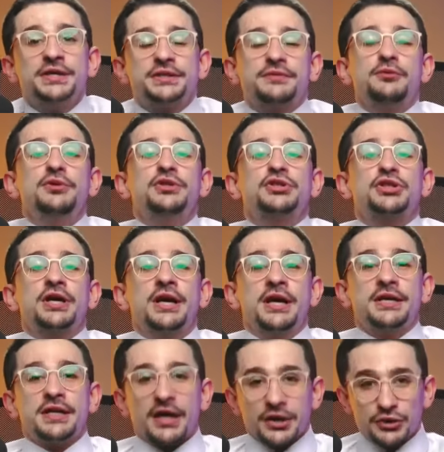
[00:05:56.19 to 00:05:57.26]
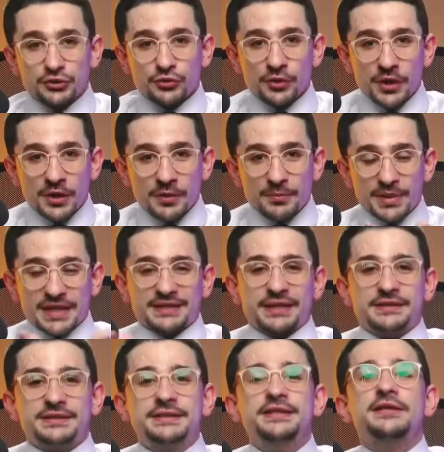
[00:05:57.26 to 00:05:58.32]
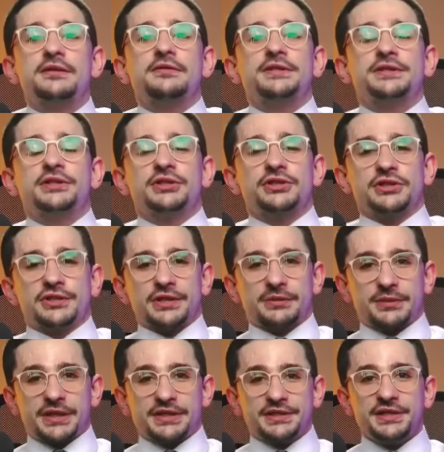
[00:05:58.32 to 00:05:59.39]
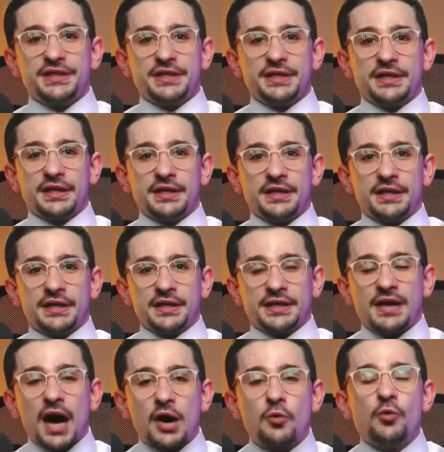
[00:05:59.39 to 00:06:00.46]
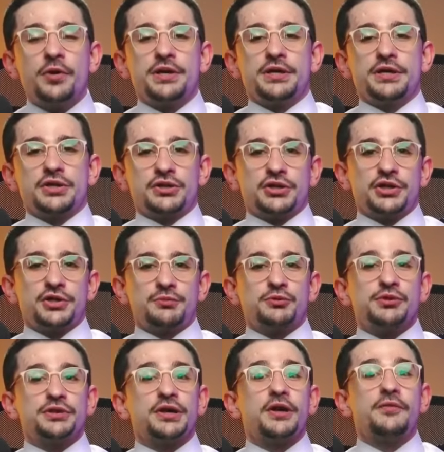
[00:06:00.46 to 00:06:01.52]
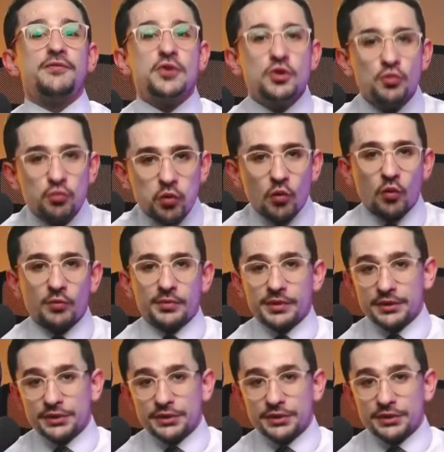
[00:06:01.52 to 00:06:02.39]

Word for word: Сегодня же я хочу проанонсировать жителям России, какой их жизнь будет в любом